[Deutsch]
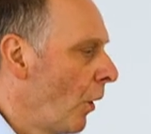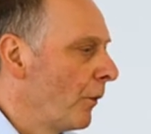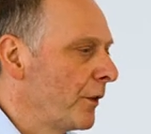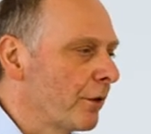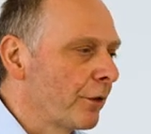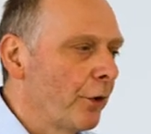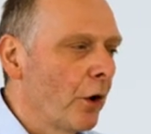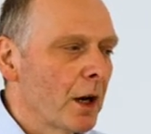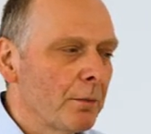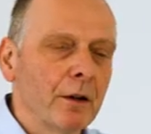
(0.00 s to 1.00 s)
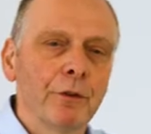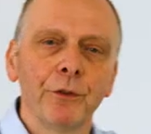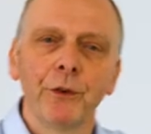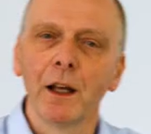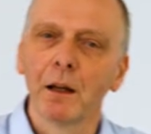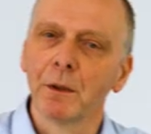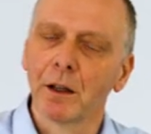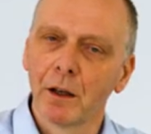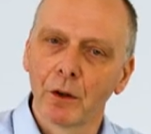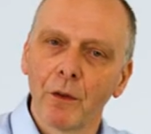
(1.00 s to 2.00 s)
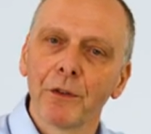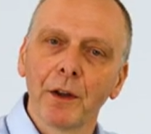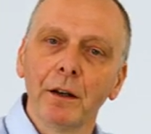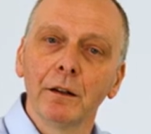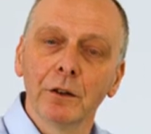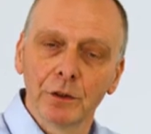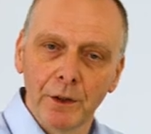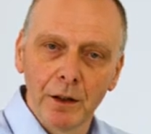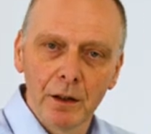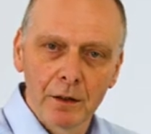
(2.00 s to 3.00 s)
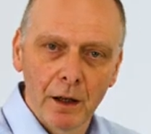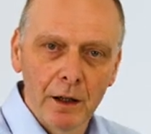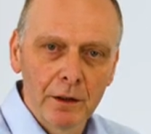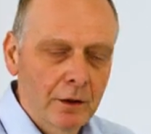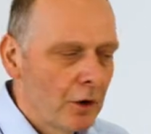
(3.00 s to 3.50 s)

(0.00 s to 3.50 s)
Und dieses Förderband fährt mit einer konstanten Geschwindigkeit